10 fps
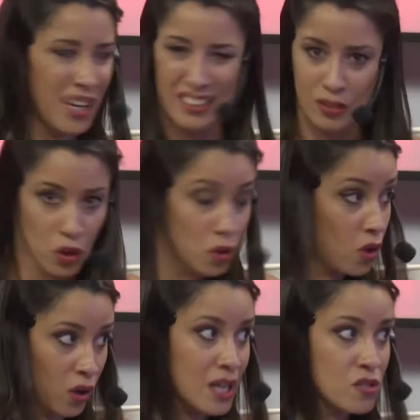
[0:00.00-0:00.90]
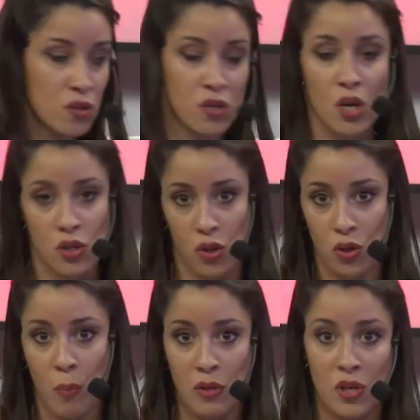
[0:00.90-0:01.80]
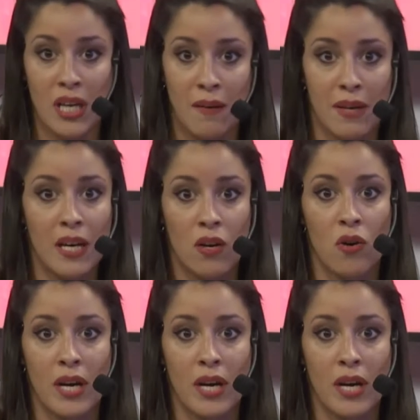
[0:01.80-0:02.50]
en todos los casos son dos personas que vienen con